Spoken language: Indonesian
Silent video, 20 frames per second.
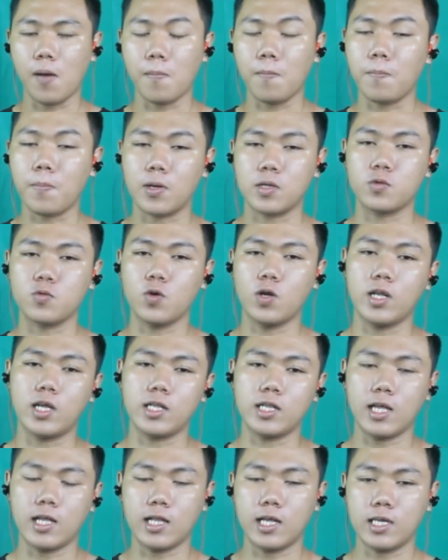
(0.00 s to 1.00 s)
pas gue
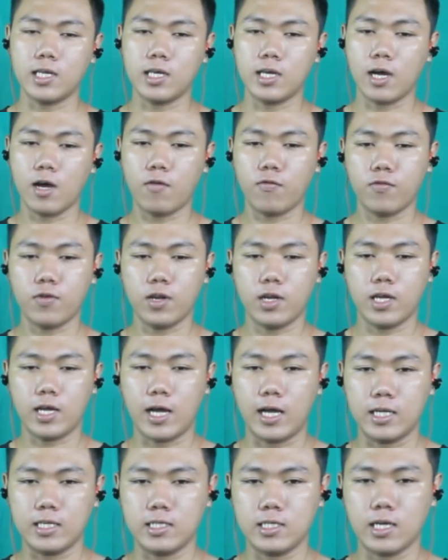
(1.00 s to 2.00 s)
lihat ya lagi
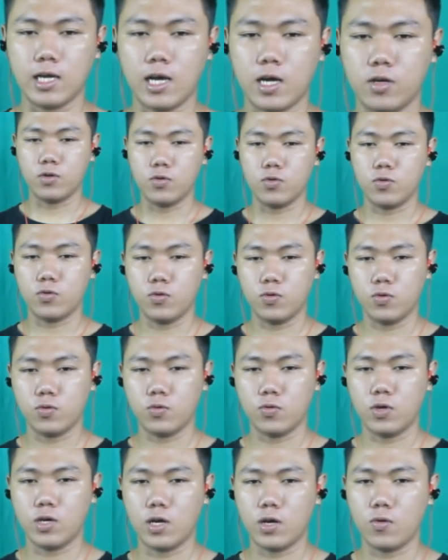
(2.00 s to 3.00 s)
afiliasi aduh
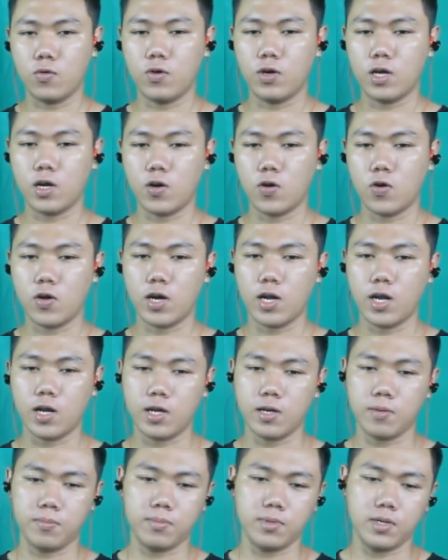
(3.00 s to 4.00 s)
mengundang undang
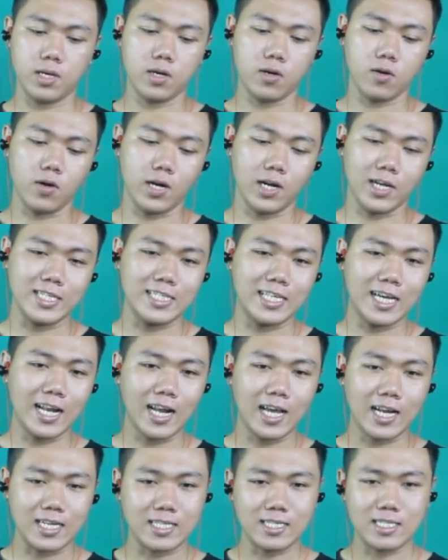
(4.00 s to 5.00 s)
orang biar orang
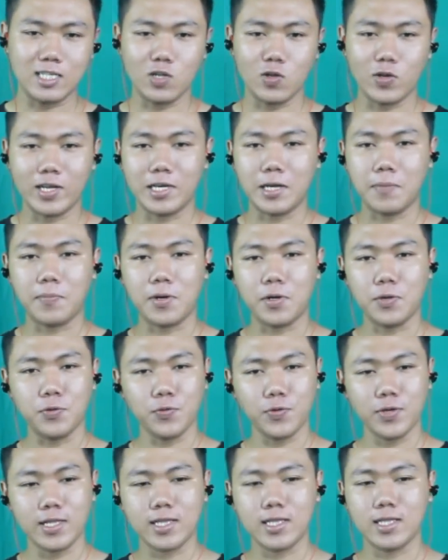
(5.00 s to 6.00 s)
jalan lo yang dapet
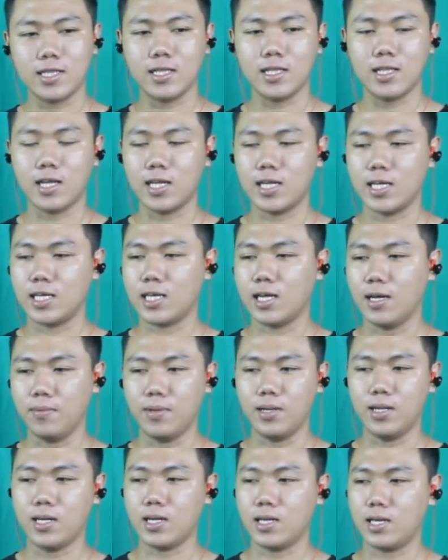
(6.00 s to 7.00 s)
duit aduh
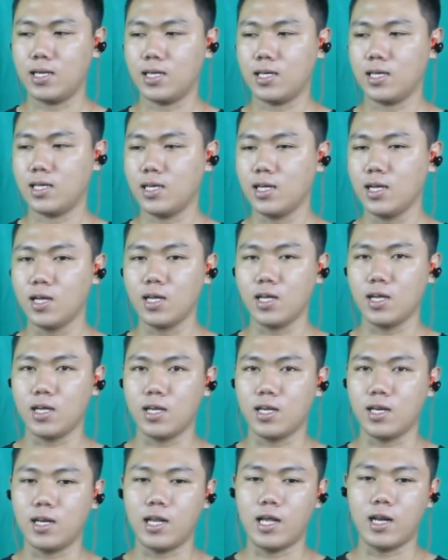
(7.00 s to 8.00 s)
hari ini
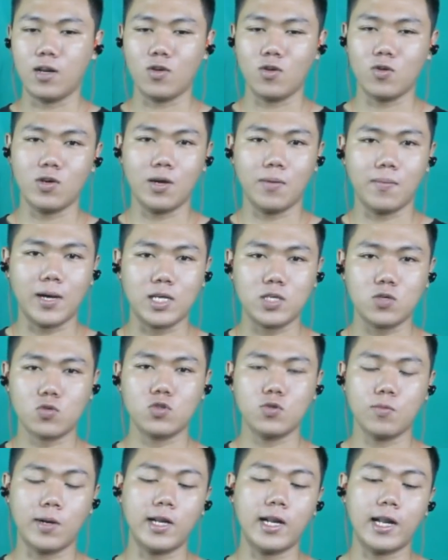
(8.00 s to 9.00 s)
dan lo udah
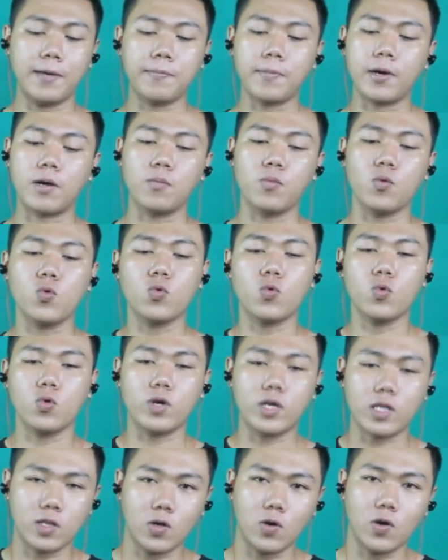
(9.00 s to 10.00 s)
masuk cuma dilempar buku
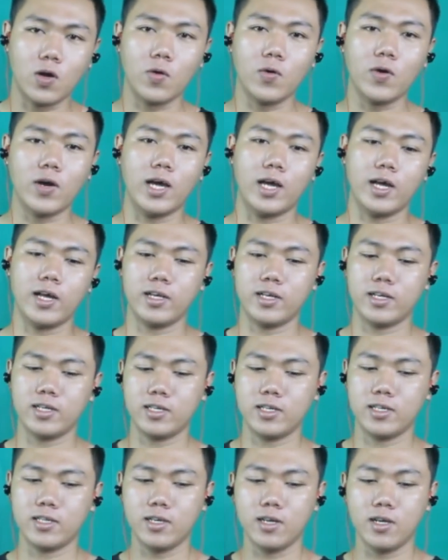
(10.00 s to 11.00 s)
gitu doang udah
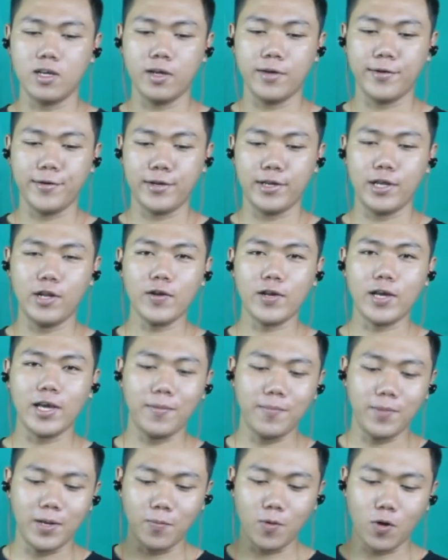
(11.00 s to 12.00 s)
ya lo
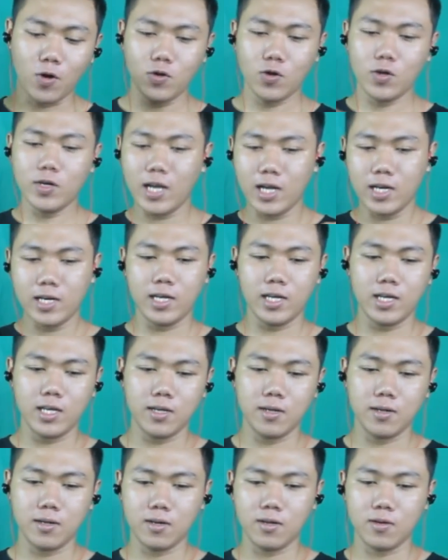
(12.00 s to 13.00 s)
kayak beli modul dah
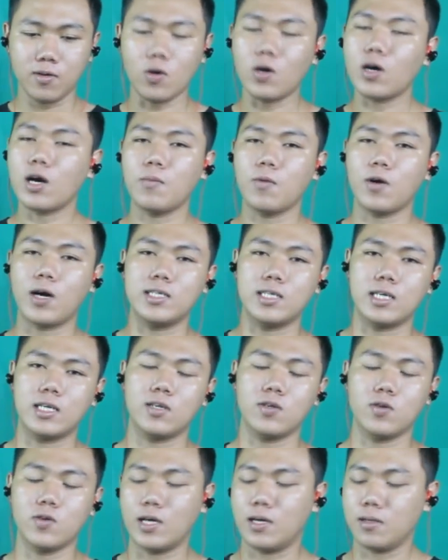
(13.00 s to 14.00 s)
nih gue gak mau
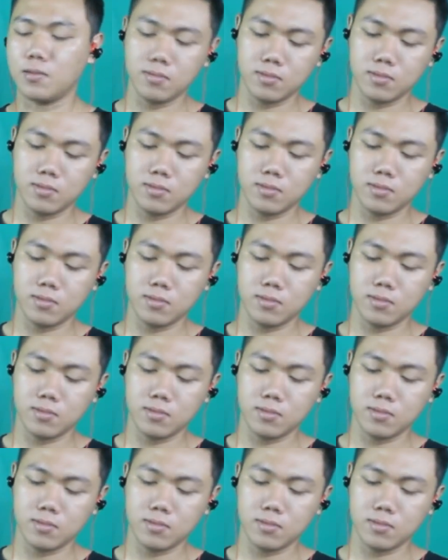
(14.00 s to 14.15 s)
ngajarin udah